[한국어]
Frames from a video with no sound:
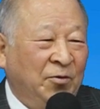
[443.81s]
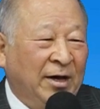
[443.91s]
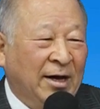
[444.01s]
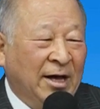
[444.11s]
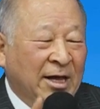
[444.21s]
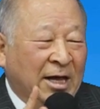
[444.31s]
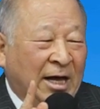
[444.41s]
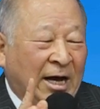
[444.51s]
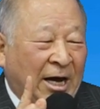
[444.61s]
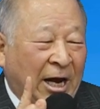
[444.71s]
우리가
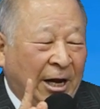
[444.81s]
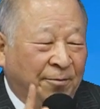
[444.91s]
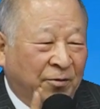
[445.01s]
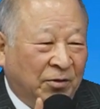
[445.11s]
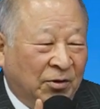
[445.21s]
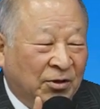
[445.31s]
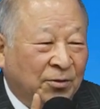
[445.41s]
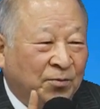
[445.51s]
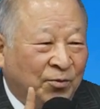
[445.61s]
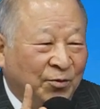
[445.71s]

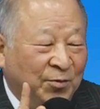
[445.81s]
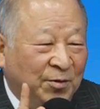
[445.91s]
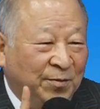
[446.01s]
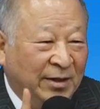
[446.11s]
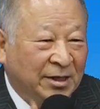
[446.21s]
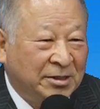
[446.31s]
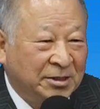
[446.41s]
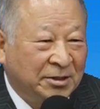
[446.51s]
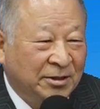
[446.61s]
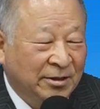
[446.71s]
하나님으로부터 부름을
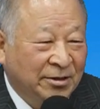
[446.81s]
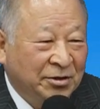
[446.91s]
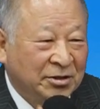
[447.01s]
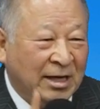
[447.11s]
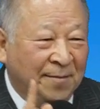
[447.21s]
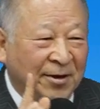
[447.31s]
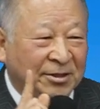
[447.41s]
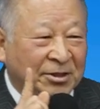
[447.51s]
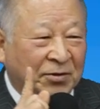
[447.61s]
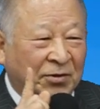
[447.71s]
받아서
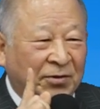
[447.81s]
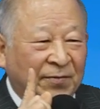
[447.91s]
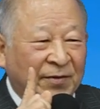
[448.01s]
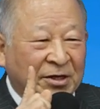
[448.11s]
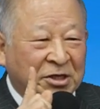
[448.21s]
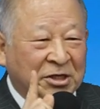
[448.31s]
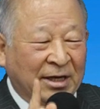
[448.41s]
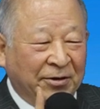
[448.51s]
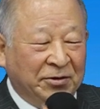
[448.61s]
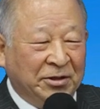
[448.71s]
사명자로
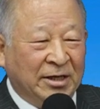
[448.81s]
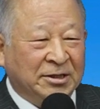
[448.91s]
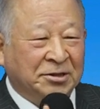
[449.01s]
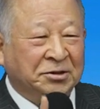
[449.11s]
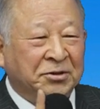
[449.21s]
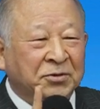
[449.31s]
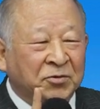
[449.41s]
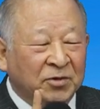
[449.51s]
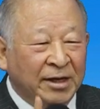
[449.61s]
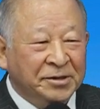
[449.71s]
신학교 들어가서
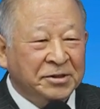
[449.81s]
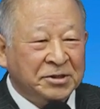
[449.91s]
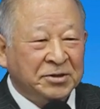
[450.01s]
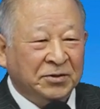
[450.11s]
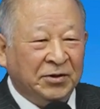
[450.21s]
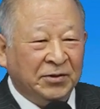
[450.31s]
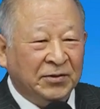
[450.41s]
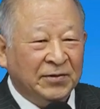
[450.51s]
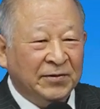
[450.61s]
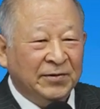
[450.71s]
큰혼란을 거치고
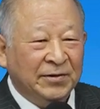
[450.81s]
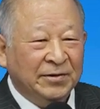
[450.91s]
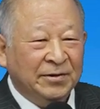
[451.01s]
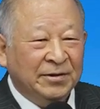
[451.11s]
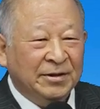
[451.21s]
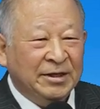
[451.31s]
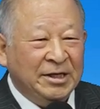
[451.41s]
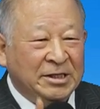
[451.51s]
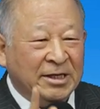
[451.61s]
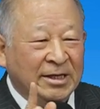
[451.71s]

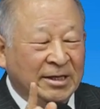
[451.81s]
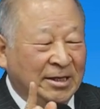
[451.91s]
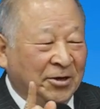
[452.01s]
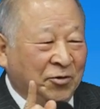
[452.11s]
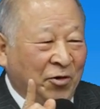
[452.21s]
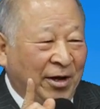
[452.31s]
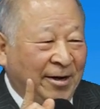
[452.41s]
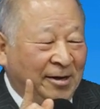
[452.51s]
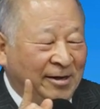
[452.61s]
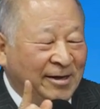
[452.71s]
이제
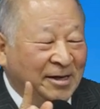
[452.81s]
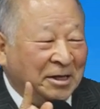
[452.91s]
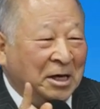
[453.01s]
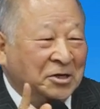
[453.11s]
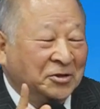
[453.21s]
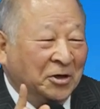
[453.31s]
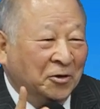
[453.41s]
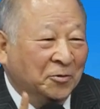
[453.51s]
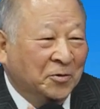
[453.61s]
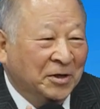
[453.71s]
교회를
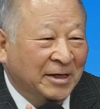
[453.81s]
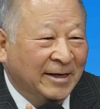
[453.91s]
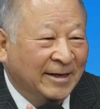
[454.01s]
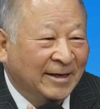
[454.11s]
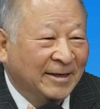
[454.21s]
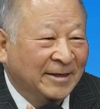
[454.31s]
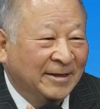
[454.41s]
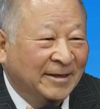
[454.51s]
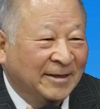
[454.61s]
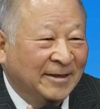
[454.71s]
개척하고 보니
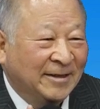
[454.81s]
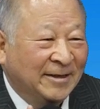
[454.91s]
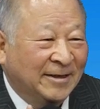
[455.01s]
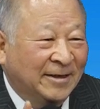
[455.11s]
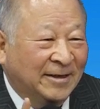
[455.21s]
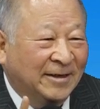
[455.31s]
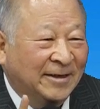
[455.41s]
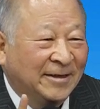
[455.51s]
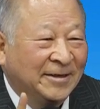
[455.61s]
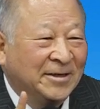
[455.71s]

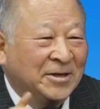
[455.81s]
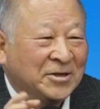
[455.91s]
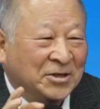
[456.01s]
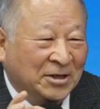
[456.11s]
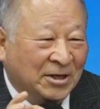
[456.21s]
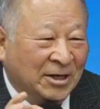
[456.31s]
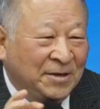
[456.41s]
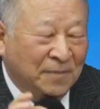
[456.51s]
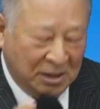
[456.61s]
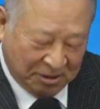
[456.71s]
어,
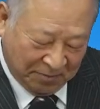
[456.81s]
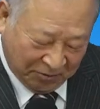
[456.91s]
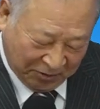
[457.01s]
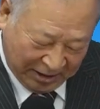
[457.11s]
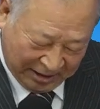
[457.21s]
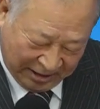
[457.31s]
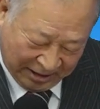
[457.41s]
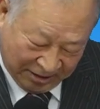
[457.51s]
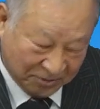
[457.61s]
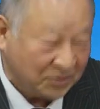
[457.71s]
저이 말씀이
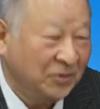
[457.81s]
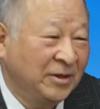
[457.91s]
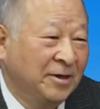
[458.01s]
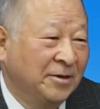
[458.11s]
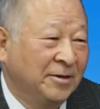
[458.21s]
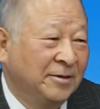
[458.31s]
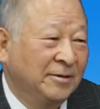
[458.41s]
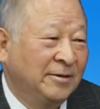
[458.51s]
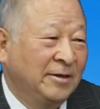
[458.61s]
그대로 적용되는 거예요.